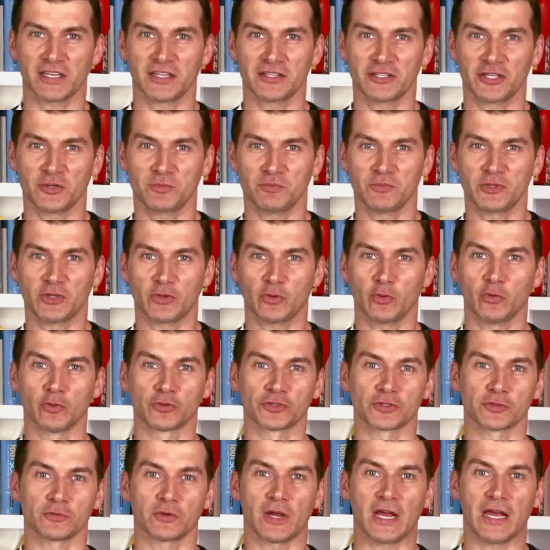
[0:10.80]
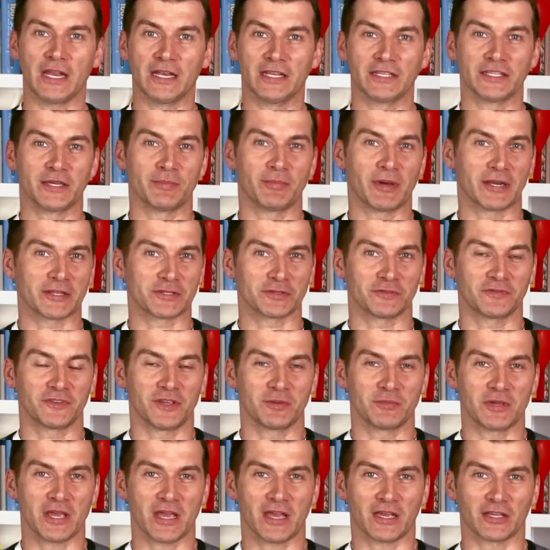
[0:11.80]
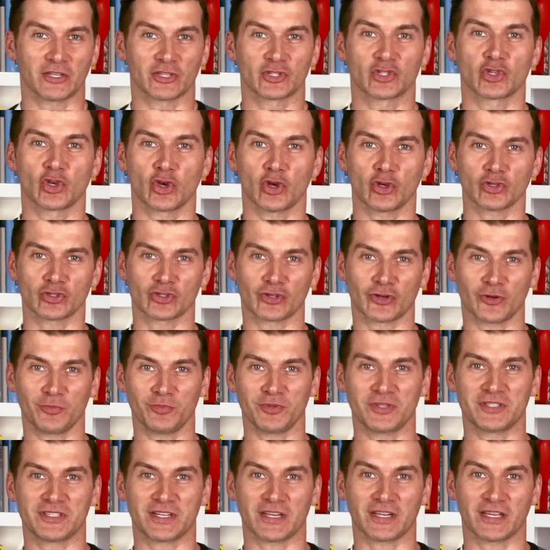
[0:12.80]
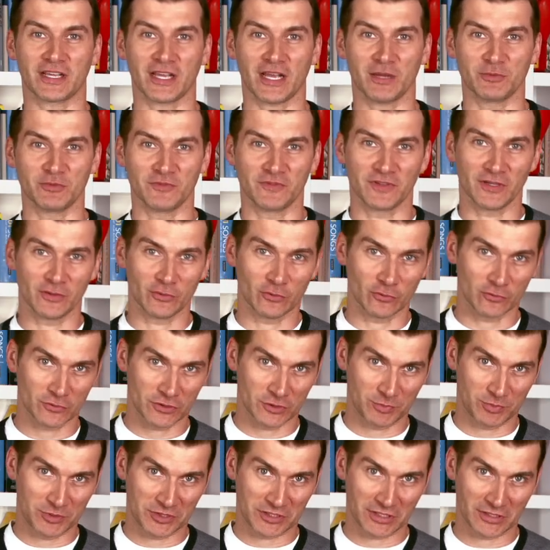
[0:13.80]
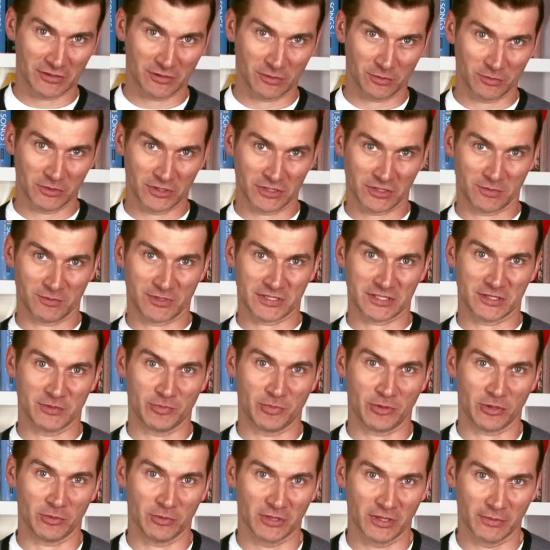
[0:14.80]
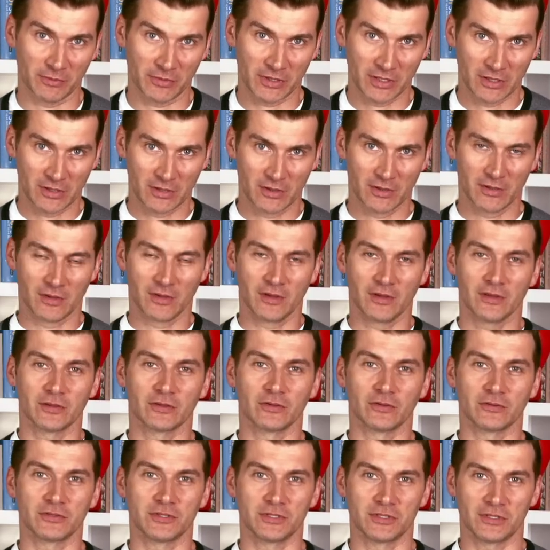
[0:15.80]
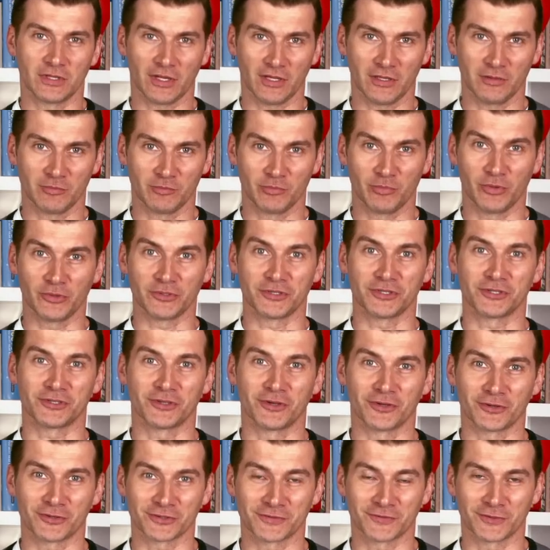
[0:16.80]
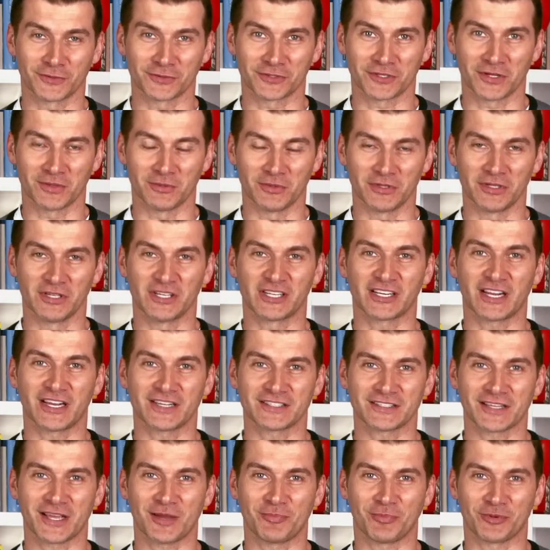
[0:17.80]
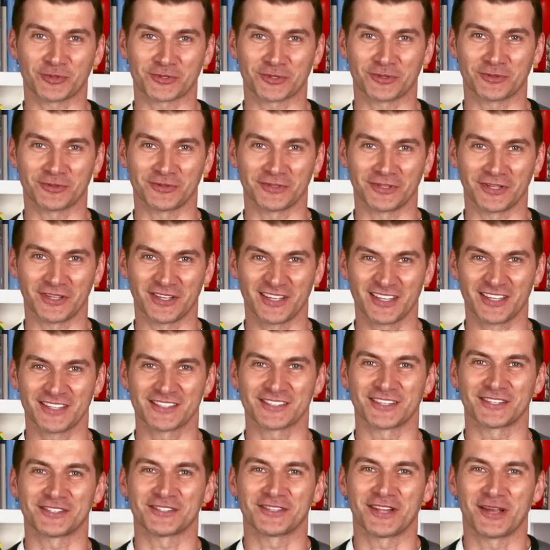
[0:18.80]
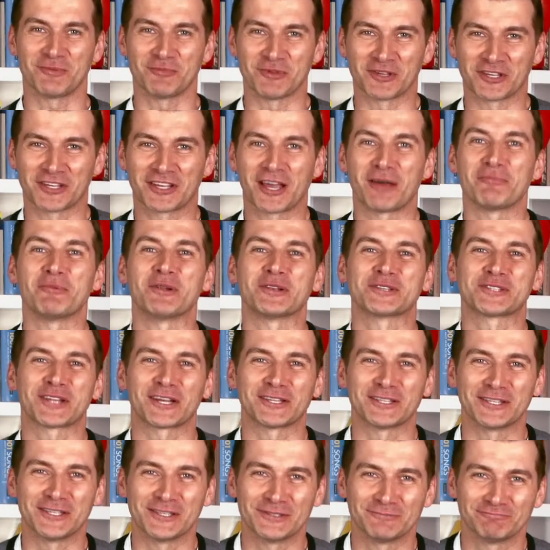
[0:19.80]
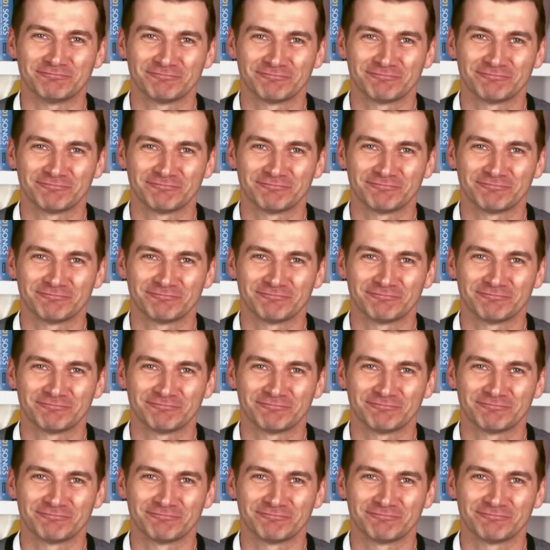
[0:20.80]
chętnie bym ich użył, ale nie bardzo wiem jak. Co zrobić z rękami? Wielu ludzi pisze do mnie, że ma z tym problem. Do dzisiaj, bo dziś go rozwiążemy. Raz, a porządnie. Zaczynamy Camel Channel.